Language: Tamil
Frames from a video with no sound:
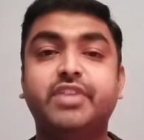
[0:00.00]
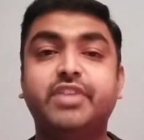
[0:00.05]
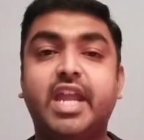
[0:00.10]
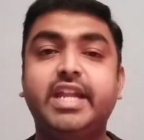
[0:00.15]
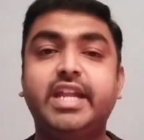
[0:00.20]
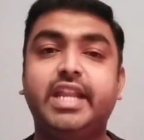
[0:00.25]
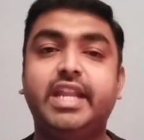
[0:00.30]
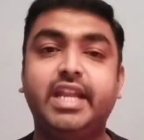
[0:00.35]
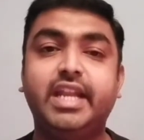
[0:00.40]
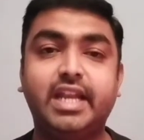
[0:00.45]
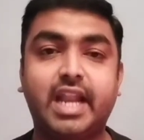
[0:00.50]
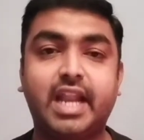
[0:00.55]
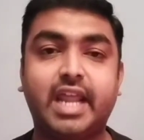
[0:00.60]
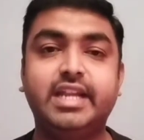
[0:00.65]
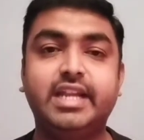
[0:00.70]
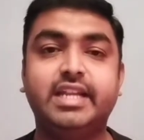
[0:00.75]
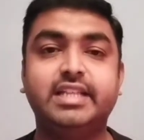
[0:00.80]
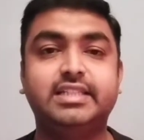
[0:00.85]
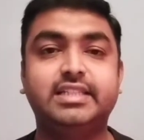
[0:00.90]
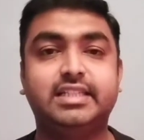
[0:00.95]
எயிட்டீன்
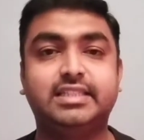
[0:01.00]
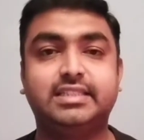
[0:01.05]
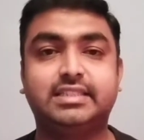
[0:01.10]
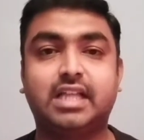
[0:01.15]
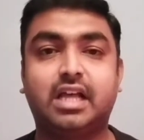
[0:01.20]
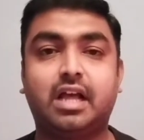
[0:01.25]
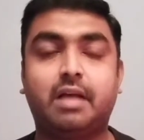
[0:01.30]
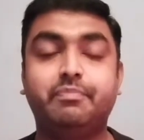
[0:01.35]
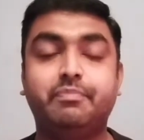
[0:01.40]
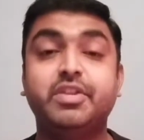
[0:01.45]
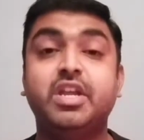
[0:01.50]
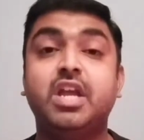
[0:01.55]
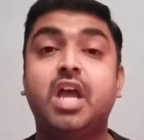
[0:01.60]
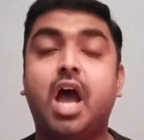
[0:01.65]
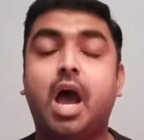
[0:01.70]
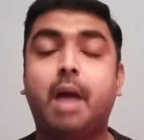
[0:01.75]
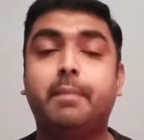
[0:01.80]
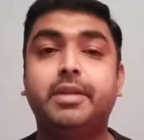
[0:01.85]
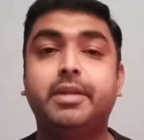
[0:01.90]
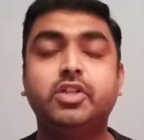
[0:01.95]
நைன்டி சிக்ஸ் தான்
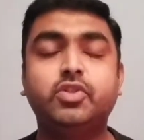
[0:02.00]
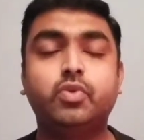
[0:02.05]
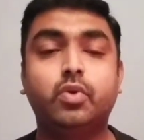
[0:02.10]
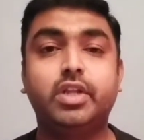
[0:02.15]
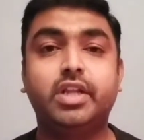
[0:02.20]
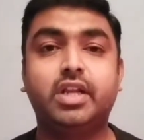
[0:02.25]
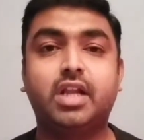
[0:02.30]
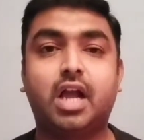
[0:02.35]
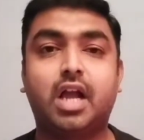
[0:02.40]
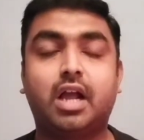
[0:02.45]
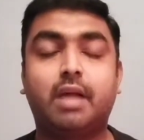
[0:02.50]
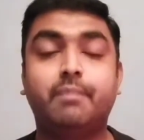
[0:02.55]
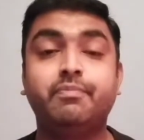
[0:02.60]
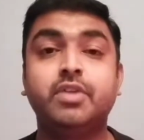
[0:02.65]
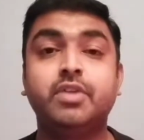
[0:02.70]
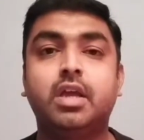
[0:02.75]
அப்படின்னு சொல்லியிருக்காங்க